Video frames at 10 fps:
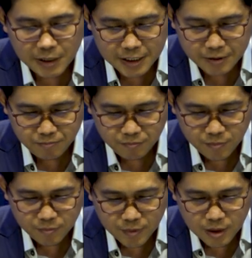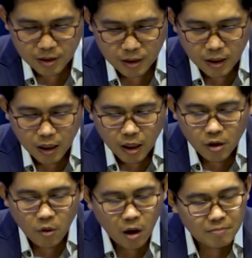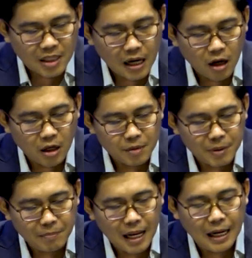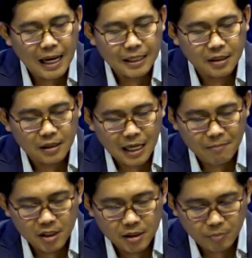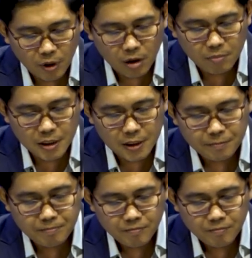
vầy. Nóm ta oi bị bà lẹ khít tàu căm ní tiết phong mớ.